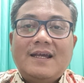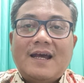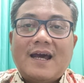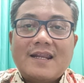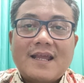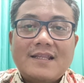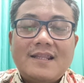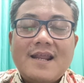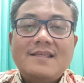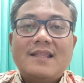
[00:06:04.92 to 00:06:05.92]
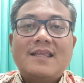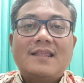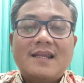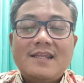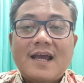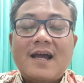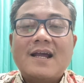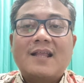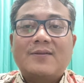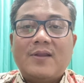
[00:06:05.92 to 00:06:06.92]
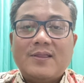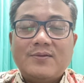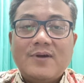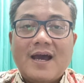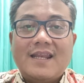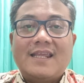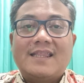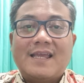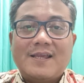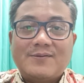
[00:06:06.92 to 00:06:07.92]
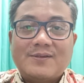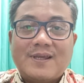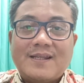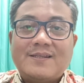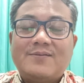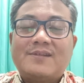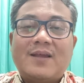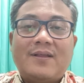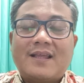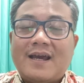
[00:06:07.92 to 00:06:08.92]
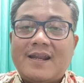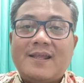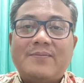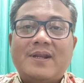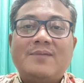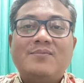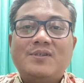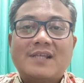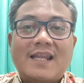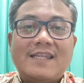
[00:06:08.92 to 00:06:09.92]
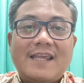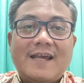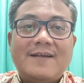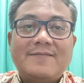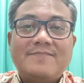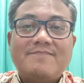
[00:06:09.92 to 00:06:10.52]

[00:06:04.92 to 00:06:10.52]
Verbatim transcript: Harkat derajat kita diangkat oleh Tuhan kita Yesus Kristus lewat karya penebusannya